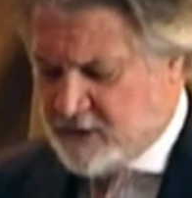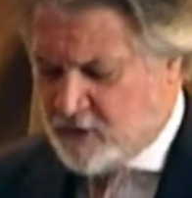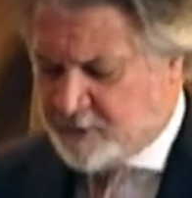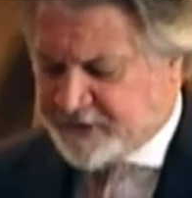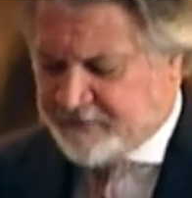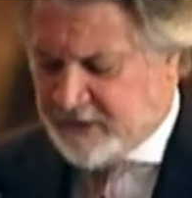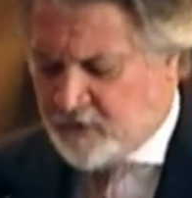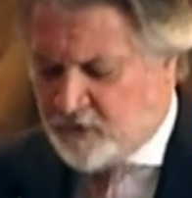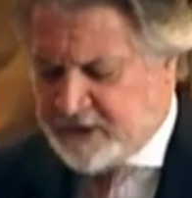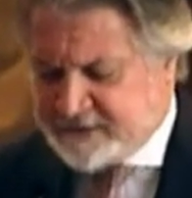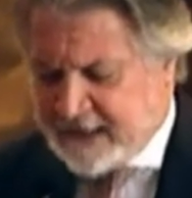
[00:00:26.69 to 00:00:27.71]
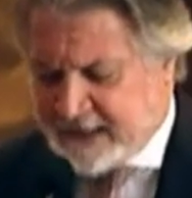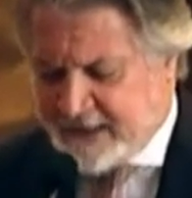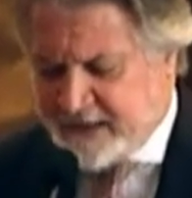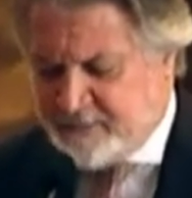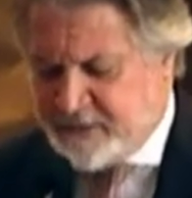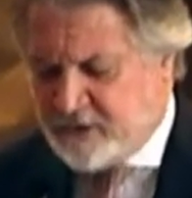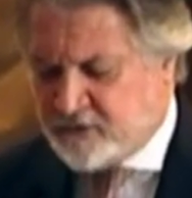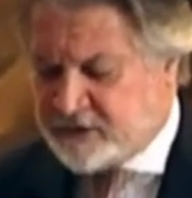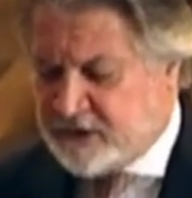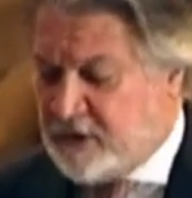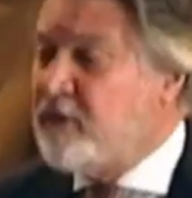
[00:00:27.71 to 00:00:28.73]
observadores,
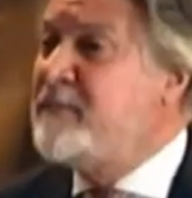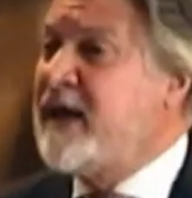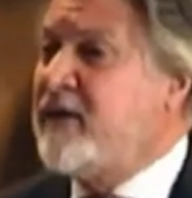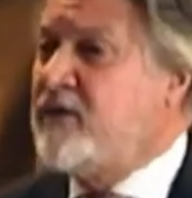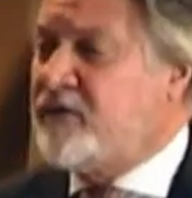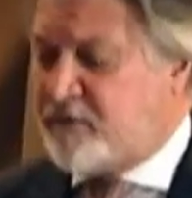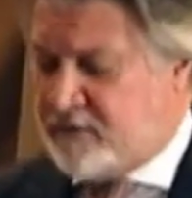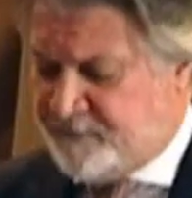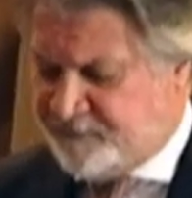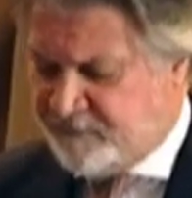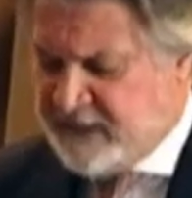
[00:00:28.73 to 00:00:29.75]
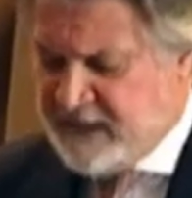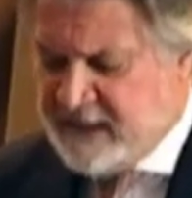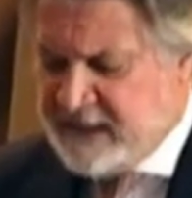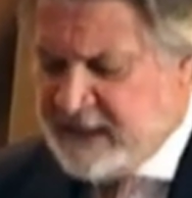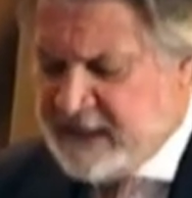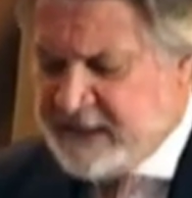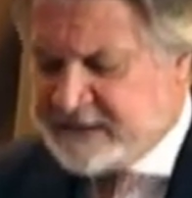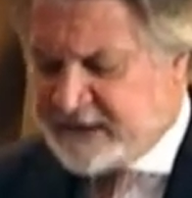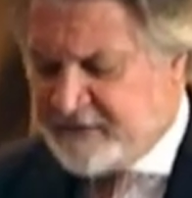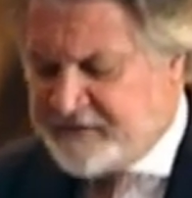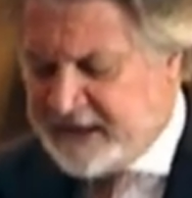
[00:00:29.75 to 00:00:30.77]
académicos y de los medios,
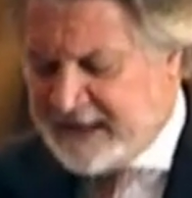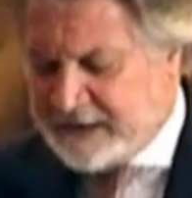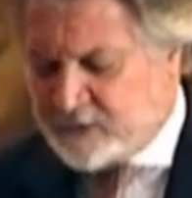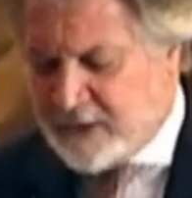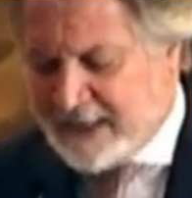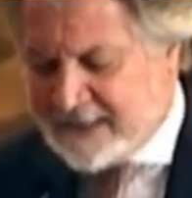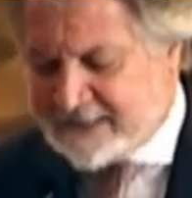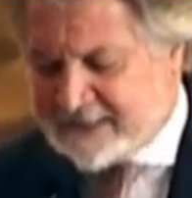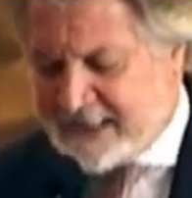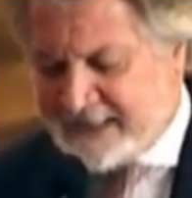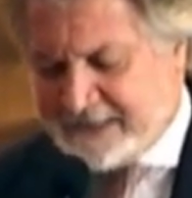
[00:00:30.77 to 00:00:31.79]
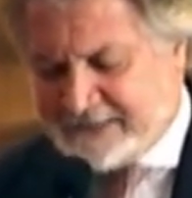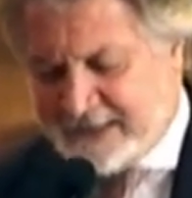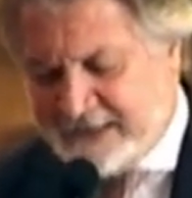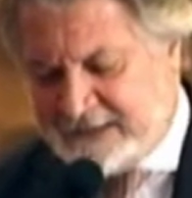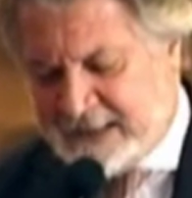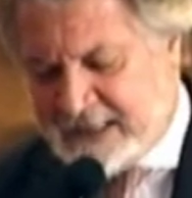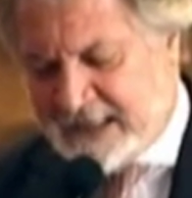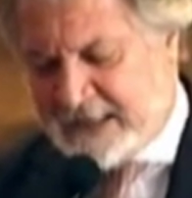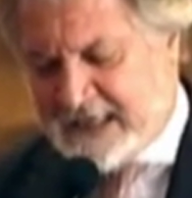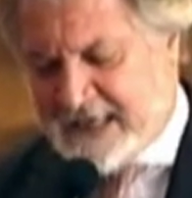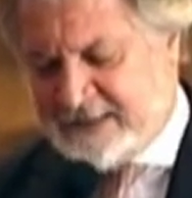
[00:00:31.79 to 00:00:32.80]
se refiere a la naturaleza, características y
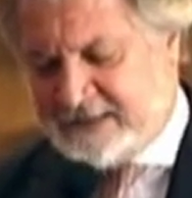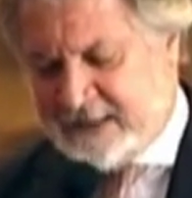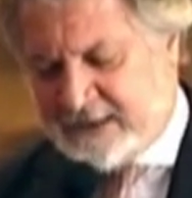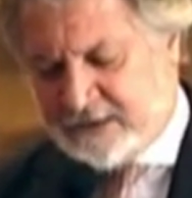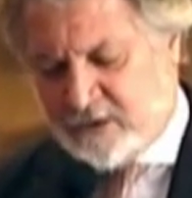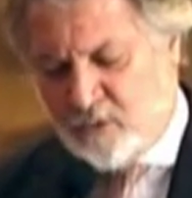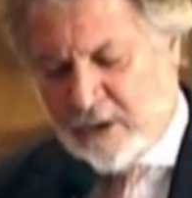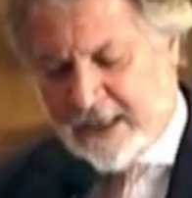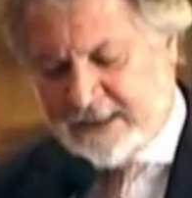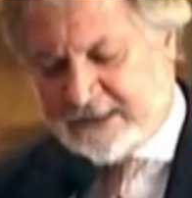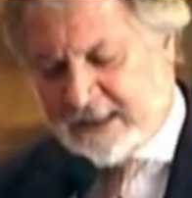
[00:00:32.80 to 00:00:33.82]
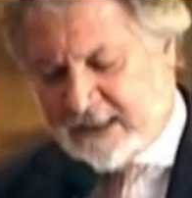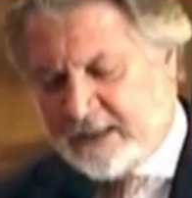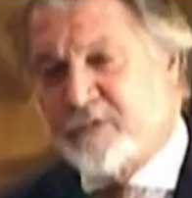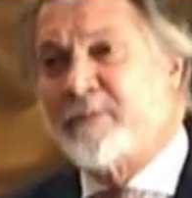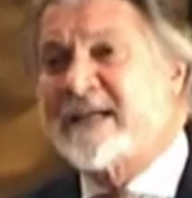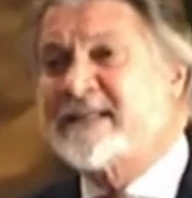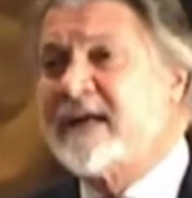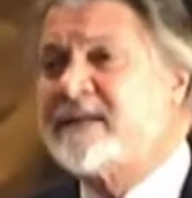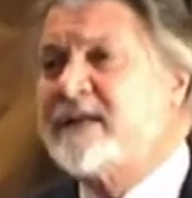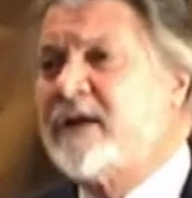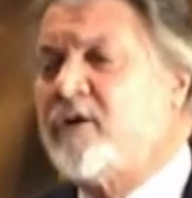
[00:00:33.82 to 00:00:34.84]
alcances que singularizan a la diplomacia
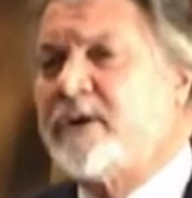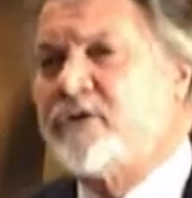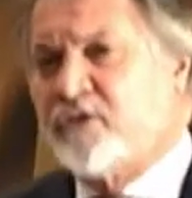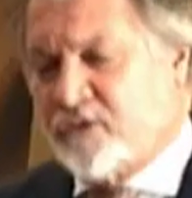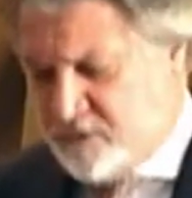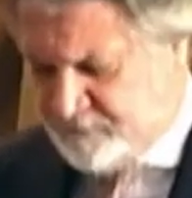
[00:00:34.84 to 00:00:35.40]
del siglo XXI.